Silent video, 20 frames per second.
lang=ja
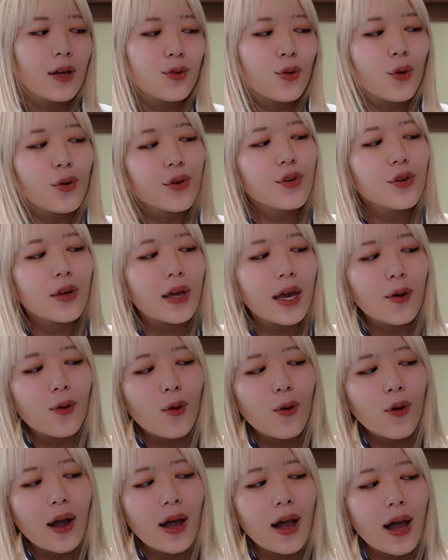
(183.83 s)
そういう傾
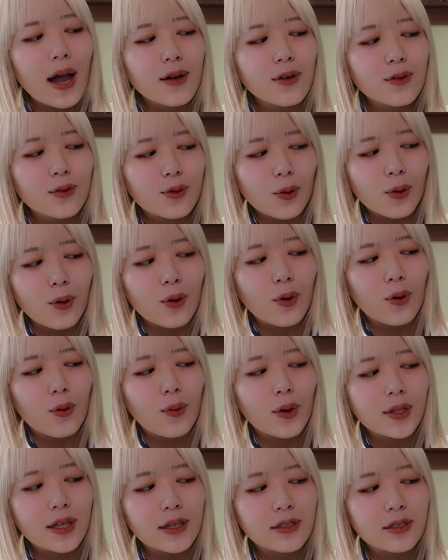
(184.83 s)
向があると
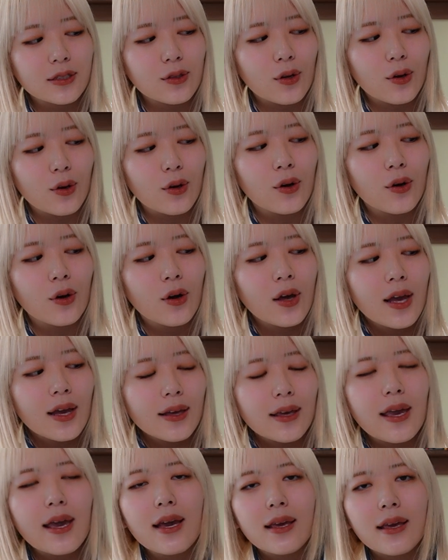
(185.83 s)
私の
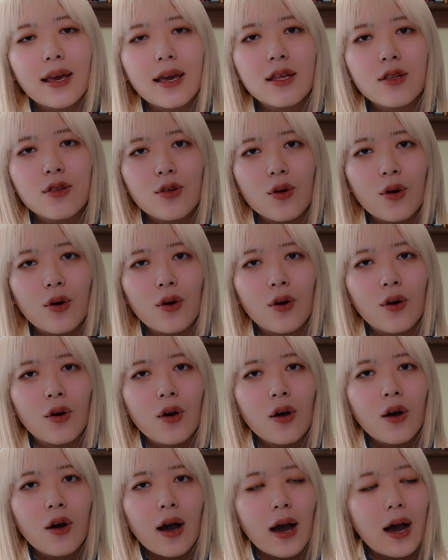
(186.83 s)
経験上
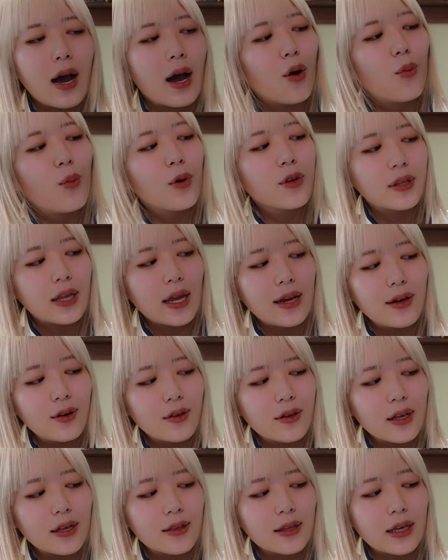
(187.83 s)
あ思っている
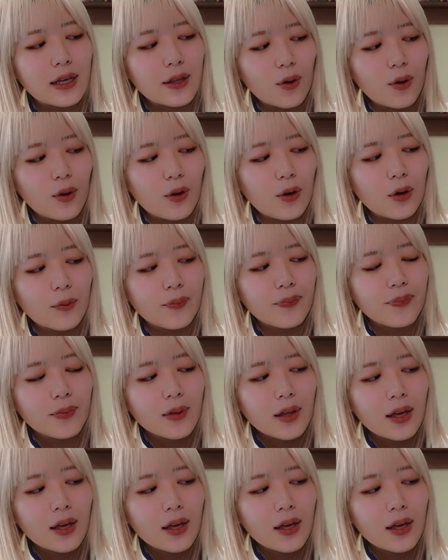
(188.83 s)
んですけど、